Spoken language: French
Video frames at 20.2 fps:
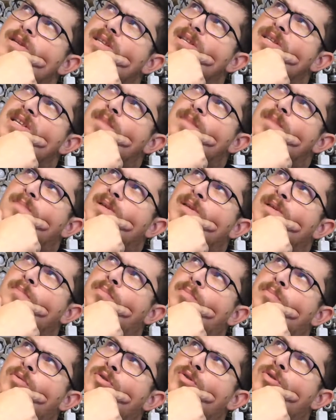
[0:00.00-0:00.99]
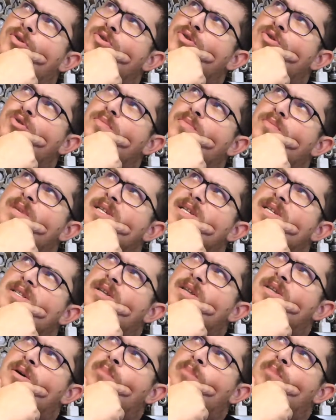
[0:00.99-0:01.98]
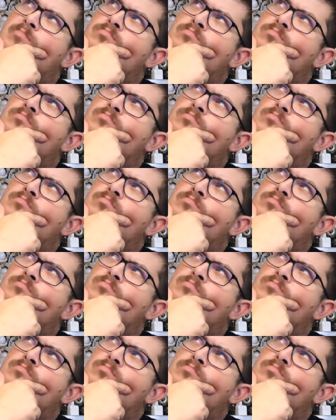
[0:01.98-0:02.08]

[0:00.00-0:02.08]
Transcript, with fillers: les petites brochures Mazda